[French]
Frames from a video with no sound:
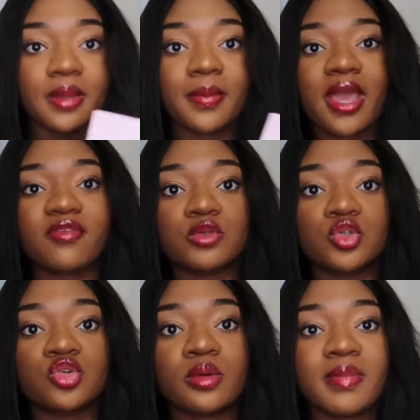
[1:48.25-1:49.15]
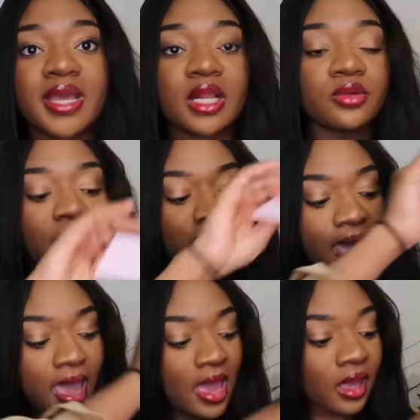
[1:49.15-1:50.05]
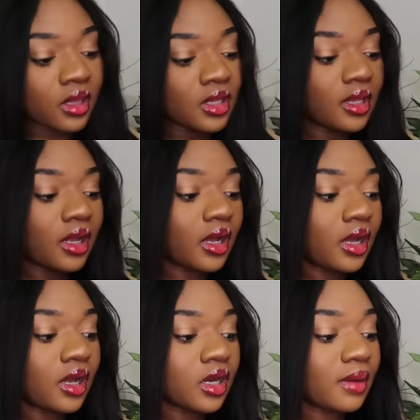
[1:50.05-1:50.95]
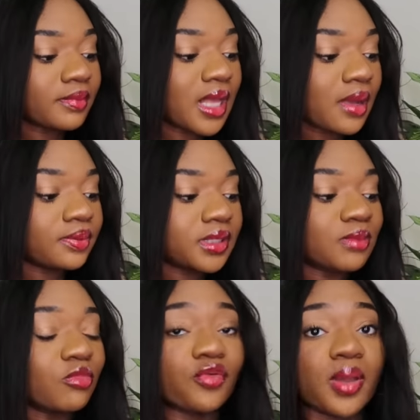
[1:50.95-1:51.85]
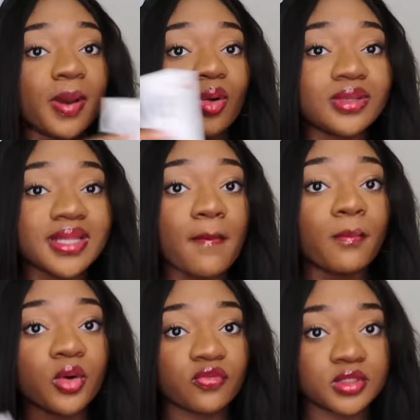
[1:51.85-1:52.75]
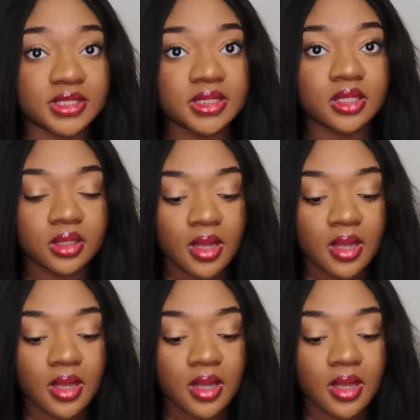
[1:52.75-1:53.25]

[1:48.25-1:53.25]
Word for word: Bref, du coup, Mega Look Hair, euh, comme d'hab, ils m'ont envoyé par contre des beaux fossiles.